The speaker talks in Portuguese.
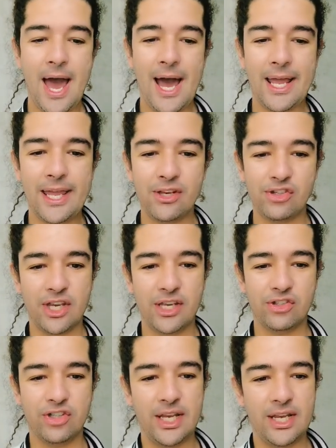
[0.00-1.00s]
Aí,
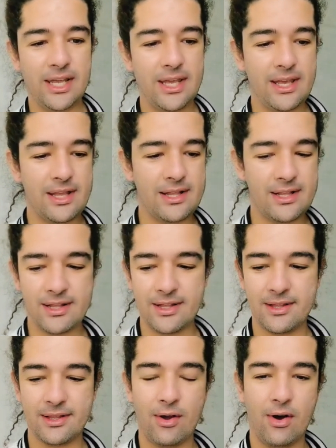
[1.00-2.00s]
gente, eles,
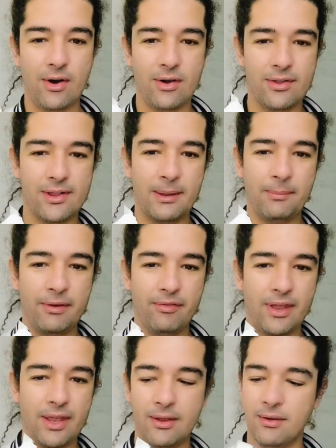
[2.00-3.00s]
ó, sempre
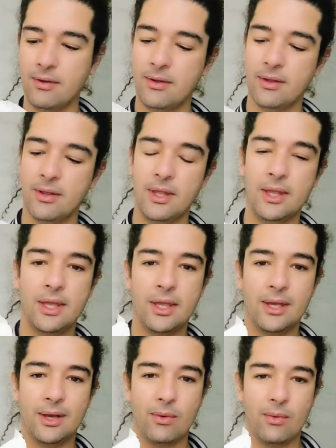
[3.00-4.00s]
vem
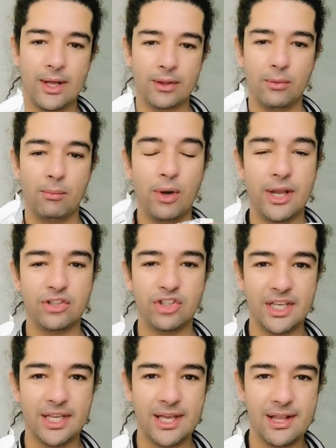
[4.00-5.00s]
quatro
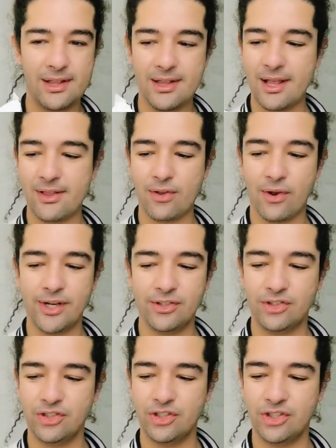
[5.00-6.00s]
bolachinhas da
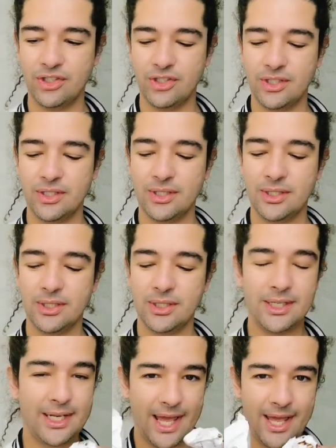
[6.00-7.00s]
sorte,
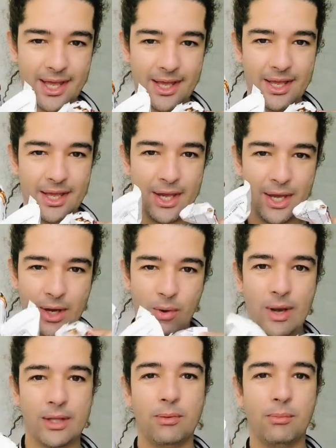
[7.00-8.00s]
né?
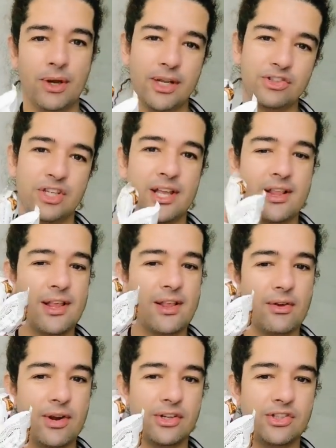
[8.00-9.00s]
Quatro bolachinhas da
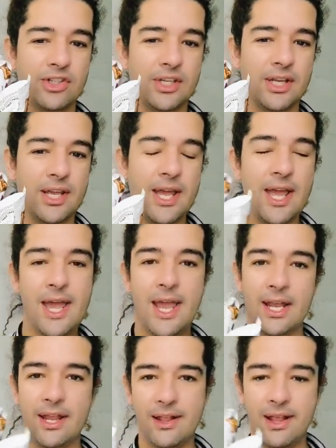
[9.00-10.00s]
sorte.
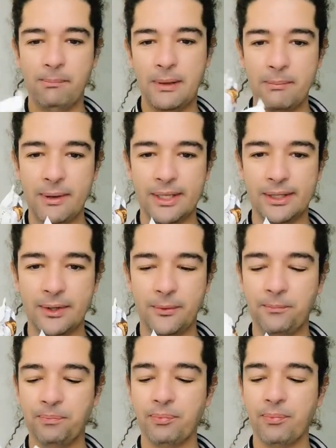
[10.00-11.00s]
Eles sempre mandam.